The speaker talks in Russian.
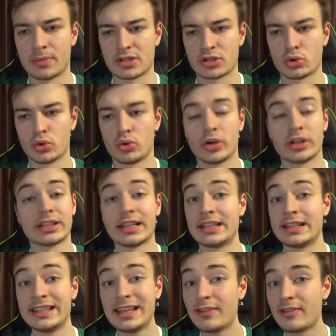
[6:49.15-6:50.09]
поскольку это
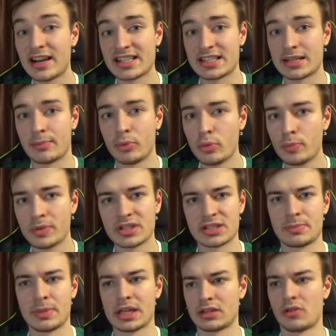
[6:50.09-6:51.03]
не Вася Пупкин
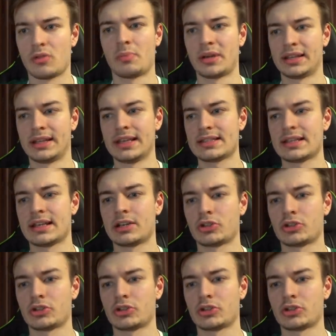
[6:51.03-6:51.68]
с пятого подъезда,